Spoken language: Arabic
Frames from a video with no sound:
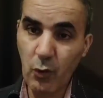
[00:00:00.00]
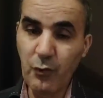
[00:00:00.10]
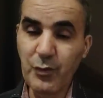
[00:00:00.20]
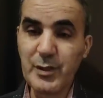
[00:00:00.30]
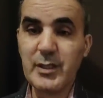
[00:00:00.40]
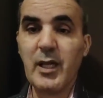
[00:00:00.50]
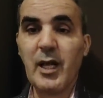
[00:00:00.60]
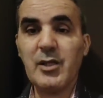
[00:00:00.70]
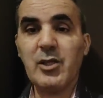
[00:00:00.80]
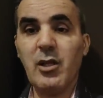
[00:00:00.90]
اوفيسيال
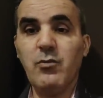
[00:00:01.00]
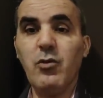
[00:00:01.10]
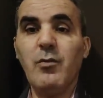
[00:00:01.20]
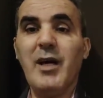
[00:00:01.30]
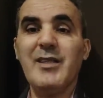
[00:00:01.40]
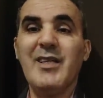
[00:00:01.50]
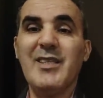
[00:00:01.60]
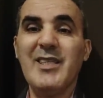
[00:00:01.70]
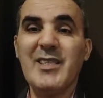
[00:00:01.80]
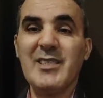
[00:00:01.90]
غادي تلعبوا مع
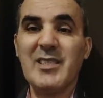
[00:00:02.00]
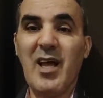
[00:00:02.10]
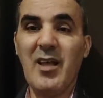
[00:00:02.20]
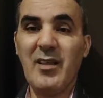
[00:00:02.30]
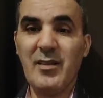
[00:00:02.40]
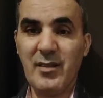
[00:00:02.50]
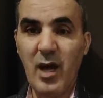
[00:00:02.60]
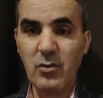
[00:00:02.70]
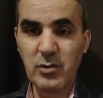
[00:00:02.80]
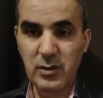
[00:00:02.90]
نادي سان
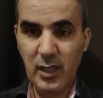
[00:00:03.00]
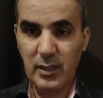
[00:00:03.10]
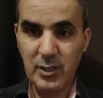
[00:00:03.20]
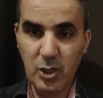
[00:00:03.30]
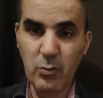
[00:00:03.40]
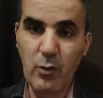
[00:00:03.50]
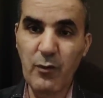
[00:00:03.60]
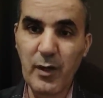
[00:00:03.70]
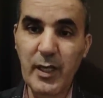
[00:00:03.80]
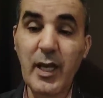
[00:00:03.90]
داوس تاع جنوب
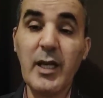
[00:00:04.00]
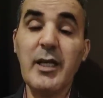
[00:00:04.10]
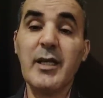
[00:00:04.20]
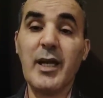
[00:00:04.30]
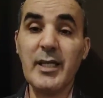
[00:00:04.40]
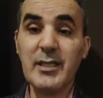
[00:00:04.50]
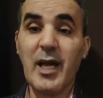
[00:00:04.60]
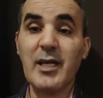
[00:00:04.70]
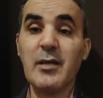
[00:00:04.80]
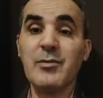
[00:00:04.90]
افريقيا اللي رئيس
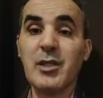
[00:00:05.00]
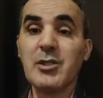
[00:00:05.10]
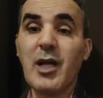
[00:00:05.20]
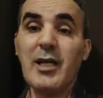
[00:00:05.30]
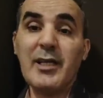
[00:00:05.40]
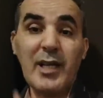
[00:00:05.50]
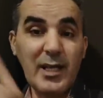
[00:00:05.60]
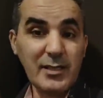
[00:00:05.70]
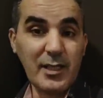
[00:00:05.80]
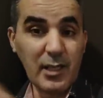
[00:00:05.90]
تاعه راه مترشح
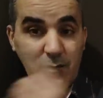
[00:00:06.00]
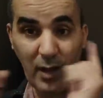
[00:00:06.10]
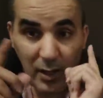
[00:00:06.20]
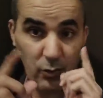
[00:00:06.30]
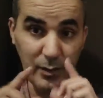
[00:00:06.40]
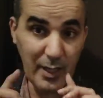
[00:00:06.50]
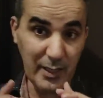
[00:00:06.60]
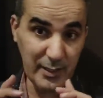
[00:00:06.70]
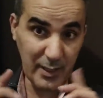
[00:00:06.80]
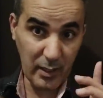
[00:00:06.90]
لرئاسه الكاف عقلوا
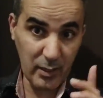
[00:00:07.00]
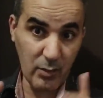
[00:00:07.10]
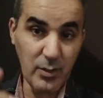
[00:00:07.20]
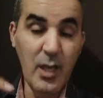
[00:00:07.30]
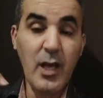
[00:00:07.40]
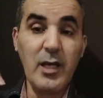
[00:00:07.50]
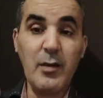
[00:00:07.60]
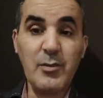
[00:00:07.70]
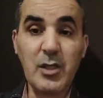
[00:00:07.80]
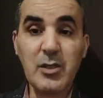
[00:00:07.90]
رئيس سان داوس راه
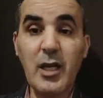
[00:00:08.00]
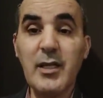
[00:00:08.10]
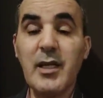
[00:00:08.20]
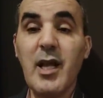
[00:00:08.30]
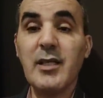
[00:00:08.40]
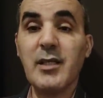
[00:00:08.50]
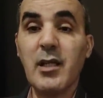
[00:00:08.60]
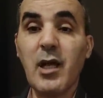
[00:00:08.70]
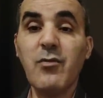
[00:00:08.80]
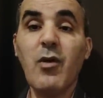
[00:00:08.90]
مترشح لرئاسه
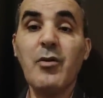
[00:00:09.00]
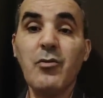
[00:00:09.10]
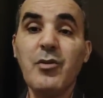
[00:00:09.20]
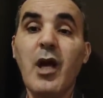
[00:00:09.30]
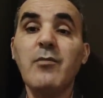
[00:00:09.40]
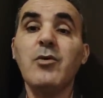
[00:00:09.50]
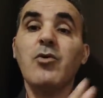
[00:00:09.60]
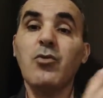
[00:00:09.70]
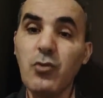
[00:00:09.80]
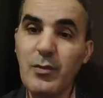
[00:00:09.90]
الكاف وعنده دعم
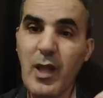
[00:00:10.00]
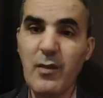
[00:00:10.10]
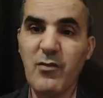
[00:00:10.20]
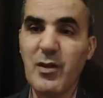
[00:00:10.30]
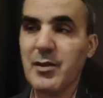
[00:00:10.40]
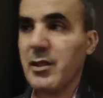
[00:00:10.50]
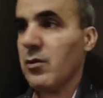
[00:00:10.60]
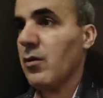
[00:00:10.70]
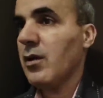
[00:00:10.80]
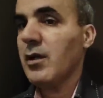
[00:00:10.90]
يقولوا من انفانتينو